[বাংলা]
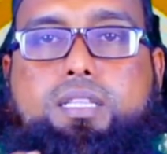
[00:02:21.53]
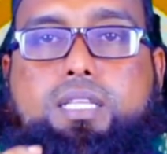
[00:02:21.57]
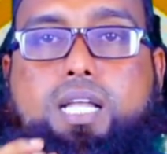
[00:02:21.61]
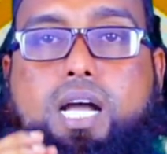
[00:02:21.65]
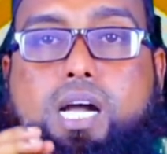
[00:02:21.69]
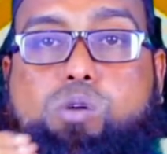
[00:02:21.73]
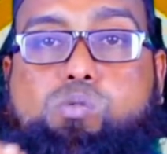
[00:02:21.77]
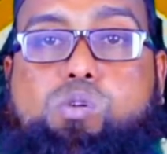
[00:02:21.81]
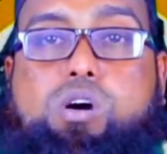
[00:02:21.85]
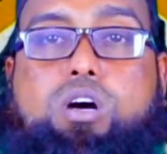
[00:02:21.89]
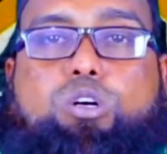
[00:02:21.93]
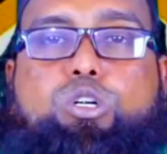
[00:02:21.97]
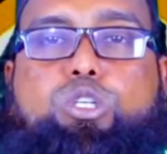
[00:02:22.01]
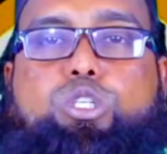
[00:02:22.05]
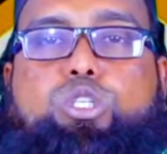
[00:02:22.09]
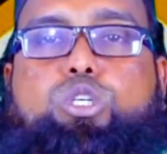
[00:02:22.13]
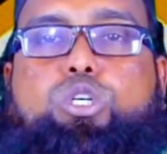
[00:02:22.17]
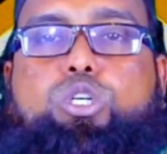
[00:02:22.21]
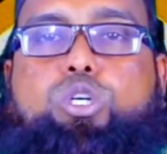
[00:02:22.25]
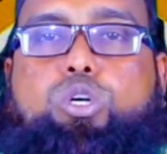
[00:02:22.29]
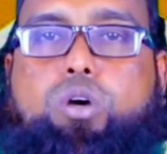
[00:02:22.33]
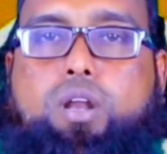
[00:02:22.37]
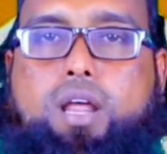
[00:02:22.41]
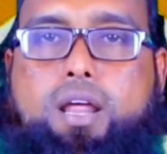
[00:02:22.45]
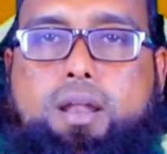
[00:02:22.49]
তাকোয়া
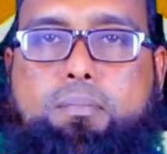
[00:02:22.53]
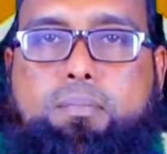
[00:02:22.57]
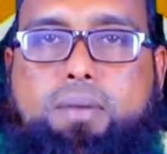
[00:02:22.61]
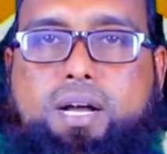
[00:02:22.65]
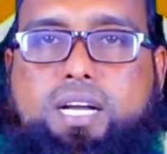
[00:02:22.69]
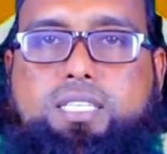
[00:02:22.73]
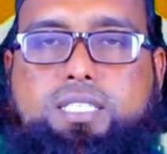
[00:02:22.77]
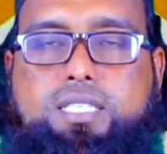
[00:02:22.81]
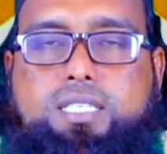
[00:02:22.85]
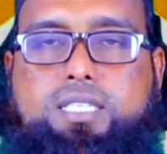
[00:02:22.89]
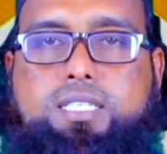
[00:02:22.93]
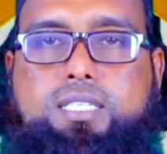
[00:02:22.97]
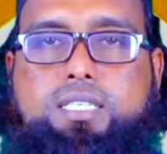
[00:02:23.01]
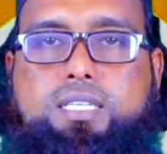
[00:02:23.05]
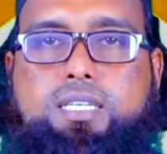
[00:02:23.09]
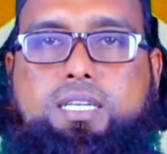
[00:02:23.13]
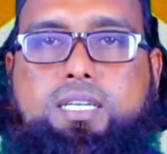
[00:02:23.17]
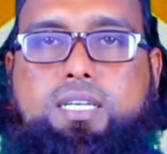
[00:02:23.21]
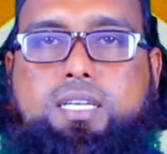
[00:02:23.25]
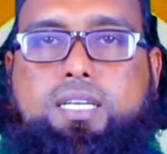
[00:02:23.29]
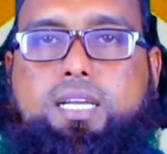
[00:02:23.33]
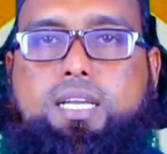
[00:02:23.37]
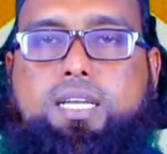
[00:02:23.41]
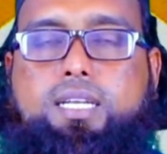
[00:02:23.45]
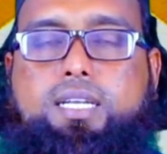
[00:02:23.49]
অর্জন করার মাস
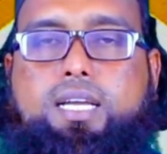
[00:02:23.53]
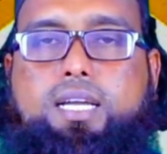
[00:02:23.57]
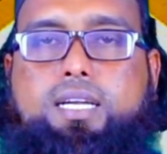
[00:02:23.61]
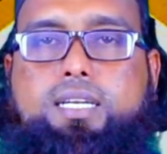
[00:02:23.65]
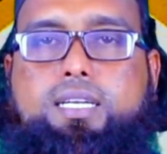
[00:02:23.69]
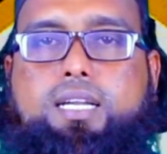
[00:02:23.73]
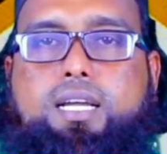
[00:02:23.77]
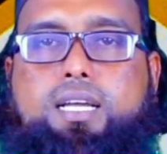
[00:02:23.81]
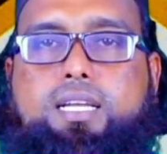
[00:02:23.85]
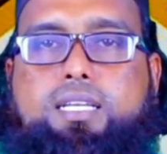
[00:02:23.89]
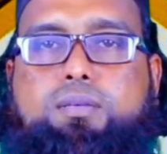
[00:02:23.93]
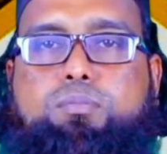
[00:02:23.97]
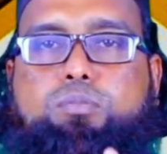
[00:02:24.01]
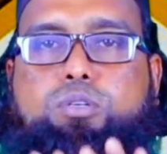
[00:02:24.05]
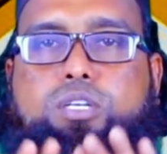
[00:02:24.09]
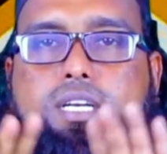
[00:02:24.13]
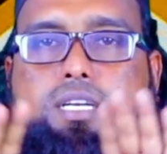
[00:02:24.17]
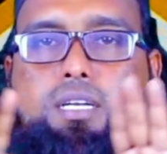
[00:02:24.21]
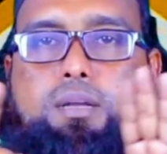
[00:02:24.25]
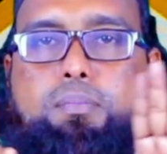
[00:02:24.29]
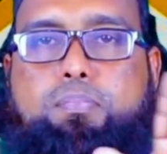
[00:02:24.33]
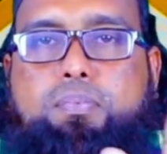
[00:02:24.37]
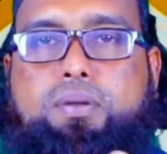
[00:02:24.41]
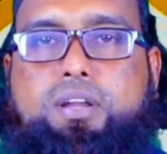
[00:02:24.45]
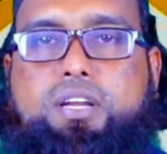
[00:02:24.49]
এটা একটা এমন
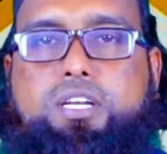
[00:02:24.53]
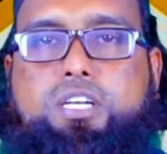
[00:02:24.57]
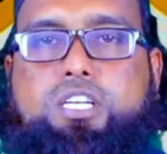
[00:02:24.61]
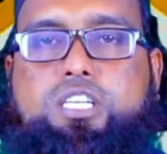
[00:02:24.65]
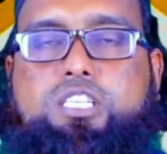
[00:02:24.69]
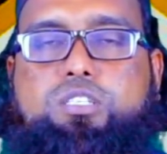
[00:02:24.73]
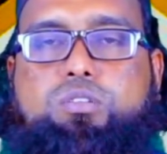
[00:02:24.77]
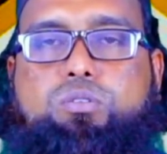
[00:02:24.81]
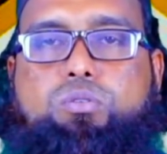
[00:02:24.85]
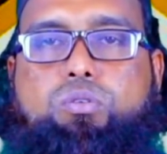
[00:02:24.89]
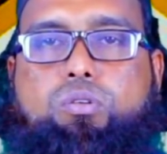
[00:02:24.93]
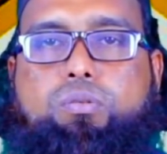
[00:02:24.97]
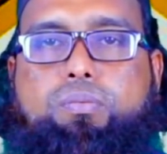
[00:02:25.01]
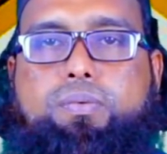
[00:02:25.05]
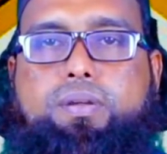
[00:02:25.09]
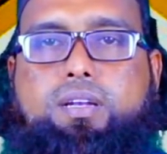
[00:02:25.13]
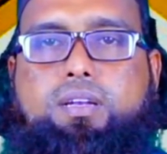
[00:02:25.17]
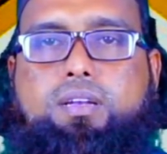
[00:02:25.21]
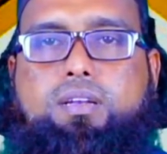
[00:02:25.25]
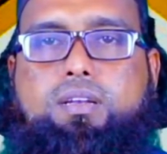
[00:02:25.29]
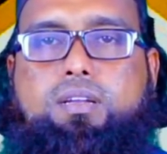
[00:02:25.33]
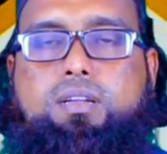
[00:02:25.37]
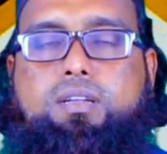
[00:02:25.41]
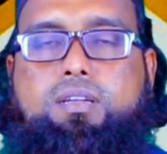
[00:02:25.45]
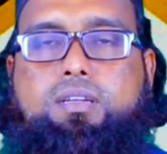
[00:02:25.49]
একটা প্র্যাকটিস করবেন
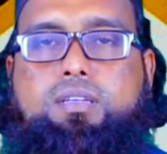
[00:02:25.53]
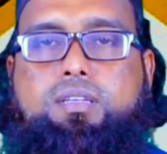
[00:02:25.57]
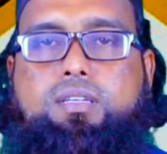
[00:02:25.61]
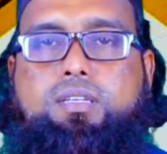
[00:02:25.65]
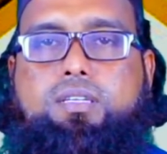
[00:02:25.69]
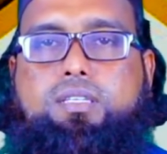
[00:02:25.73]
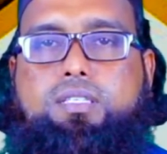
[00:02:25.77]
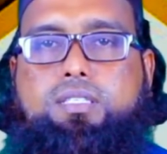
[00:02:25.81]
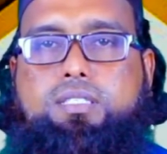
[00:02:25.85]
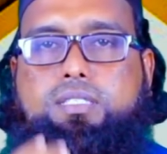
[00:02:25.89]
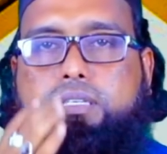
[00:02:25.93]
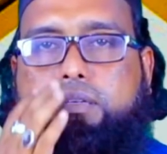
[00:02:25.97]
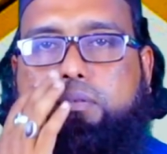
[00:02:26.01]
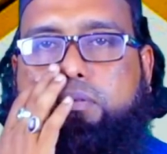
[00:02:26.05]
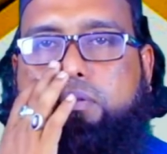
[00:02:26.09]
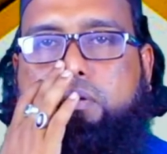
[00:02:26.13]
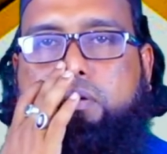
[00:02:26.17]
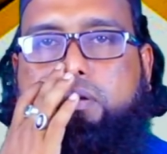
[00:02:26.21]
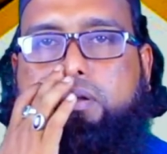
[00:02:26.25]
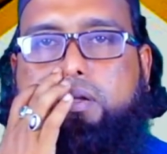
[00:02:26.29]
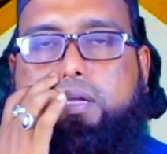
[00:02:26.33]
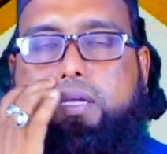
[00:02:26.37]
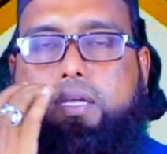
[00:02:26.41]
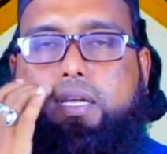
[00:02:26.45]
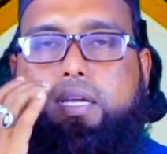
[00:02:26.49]
যেন
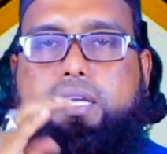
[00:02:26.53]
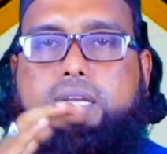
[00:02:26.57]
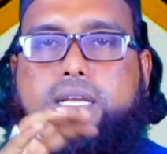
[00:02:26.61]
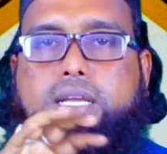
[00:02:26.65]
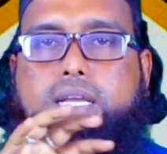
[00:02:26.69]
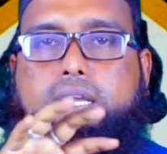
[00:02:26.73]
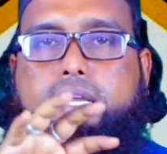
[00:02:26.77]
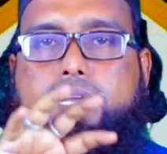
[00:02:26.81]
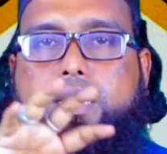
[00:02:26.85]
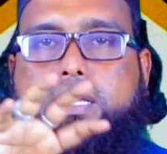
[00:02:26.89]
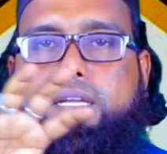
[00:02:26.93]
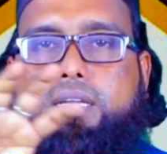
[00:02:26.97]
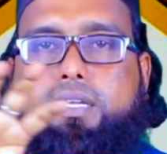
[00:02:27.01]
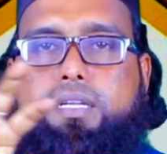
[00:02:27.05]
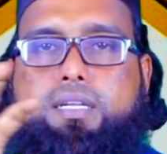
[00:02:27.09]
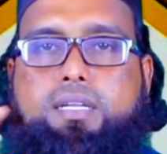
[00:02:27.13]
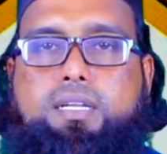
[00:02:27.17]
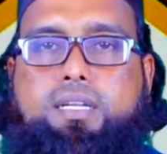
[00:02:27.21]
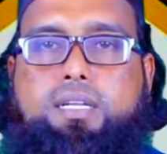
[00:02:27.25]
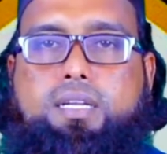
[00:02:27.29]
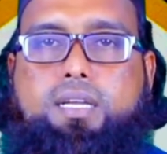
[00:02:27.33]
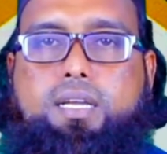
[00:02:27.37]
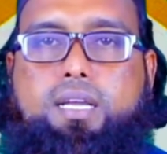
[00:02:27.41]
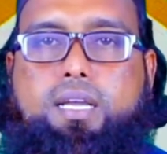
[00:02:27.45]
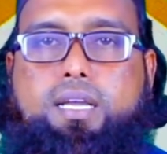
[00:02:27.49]
এই
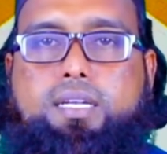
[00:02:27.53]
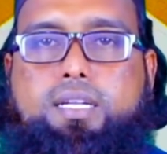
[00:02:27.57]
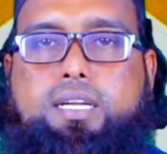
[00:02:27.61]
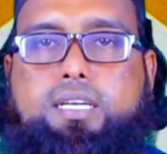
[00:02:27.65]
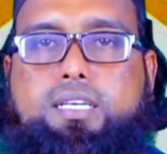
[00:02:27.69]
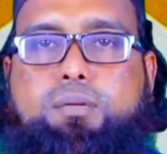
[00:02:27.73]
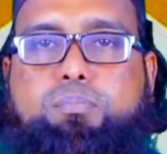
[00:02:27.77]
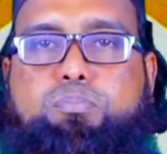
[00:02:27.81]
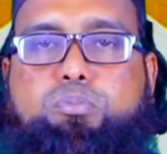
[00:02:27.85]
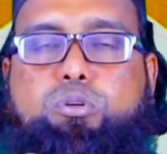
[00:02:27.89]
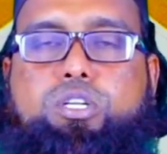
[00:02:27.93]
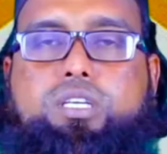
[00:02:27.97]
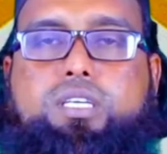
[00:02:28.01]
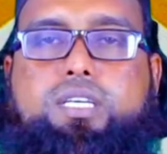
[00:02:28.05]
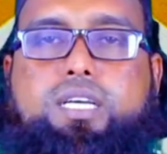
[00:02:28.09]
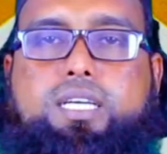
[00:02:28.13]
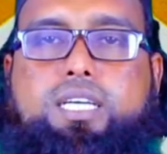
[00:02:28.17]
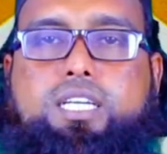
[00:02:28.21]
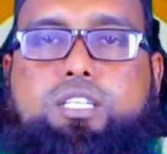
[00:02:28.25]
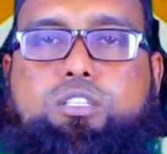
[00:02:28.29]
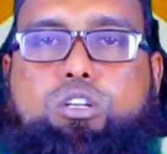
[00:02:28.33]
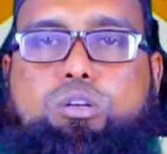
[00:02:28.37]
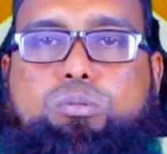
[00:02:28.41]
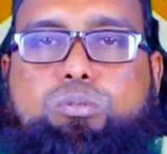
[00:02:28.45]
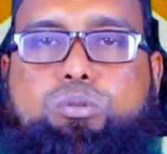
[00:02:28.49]
এটা একটা পরীক্ষা
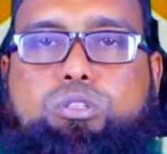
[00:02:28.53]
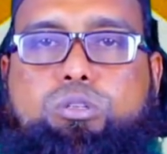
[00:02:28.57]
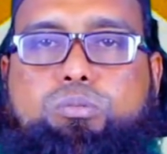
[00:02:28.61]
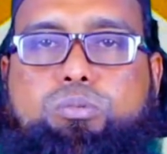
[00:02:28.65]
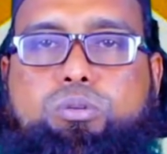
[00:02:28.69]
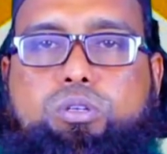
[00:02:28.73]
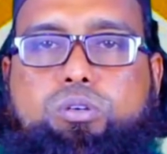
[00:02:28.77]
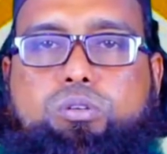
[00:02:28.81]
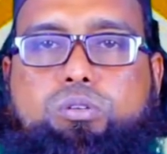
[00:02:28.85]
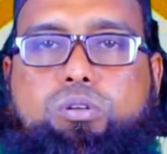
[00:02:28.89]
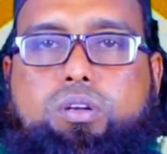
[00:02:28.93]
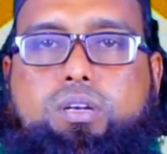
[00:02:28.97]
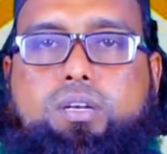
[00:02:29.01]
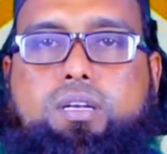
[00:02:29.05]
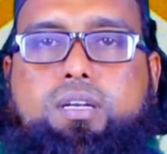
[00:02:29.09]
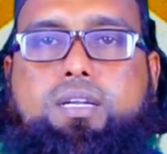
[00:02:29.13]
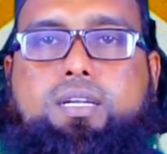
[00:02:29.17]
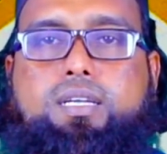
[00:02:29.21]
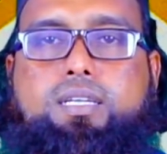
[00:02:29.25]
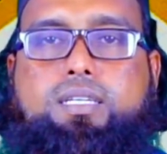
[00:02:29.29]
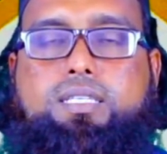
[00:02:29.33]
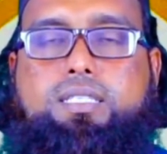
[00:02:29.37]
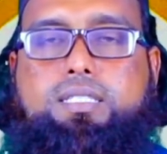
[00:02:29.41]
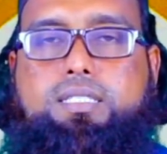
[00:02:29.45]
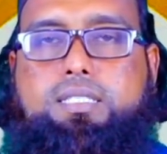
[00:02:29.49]
কেন্দ্রের মতো মনে করেন
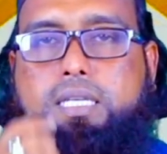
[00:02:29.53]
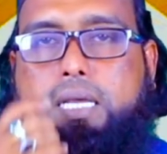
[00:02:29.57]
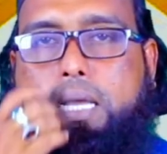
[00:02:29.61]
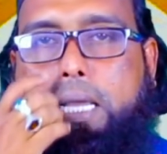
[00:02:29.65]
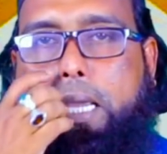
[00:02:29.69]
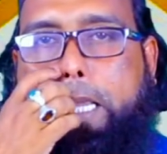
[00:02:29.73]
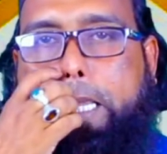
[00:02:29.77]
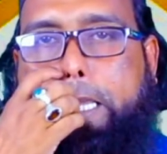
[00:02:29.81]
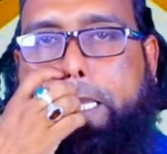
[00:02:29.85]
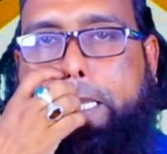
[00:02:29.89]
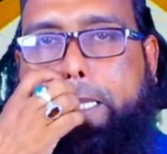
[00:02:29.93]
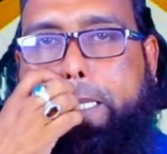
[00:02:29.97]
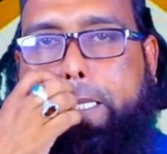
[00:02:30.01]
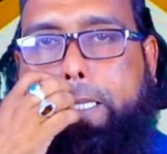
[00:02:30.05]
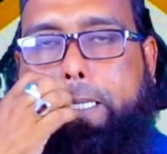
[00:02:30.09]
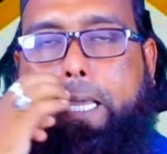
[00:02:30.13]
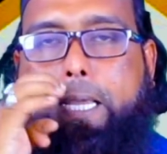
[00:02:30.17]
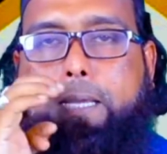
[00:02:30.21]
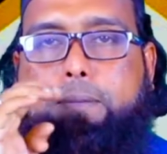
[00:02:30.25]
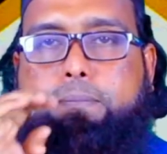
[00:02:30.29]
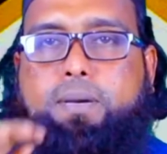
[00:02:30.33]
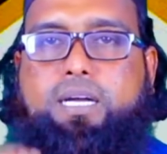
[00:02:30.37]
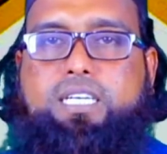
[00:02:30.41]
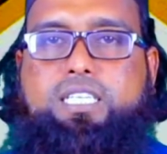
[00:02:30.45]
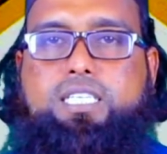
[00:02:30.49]
যে
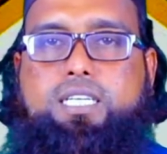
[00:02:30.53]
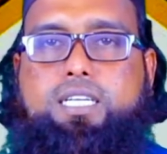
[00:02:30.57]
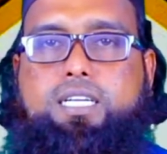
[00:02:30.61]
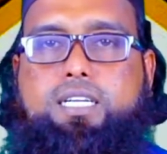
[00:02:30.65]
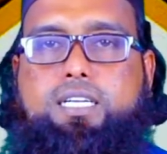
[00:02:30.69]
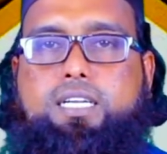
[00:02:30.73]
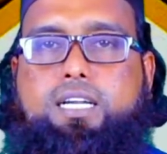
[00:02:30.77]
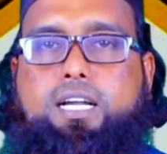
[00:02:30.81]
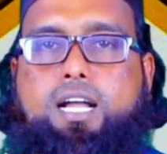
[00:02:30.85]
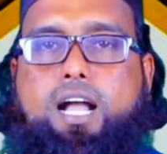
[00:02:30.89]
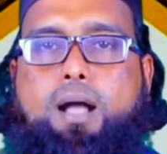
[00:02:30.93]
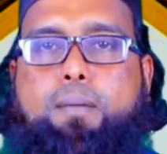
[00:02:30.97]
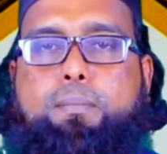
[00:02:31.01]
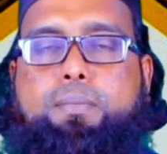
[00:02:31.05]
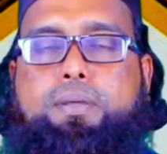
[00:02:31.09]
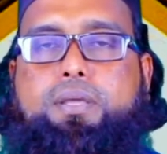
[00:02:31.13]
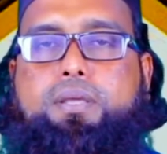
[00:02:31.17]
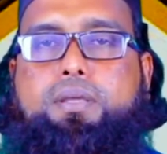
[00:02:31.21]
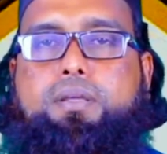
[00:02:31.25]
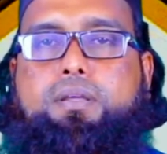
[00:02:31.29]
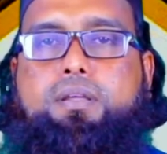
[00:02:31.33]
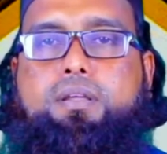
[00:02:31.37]
এই মাসে আমি